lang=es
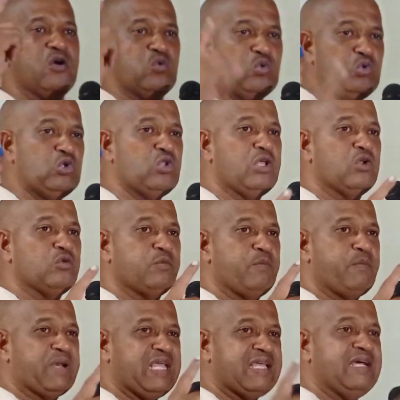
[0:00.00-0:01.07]
uno de los
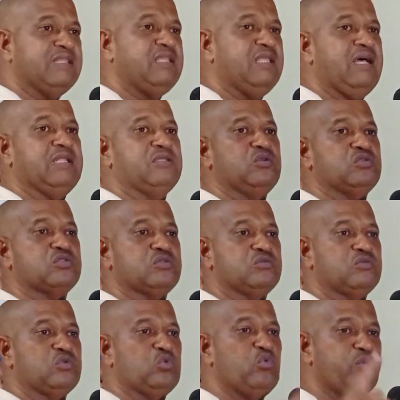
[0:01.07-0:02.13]
precandidatos
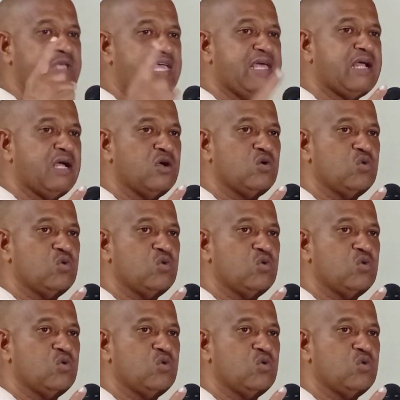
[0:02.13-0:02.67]
tuviera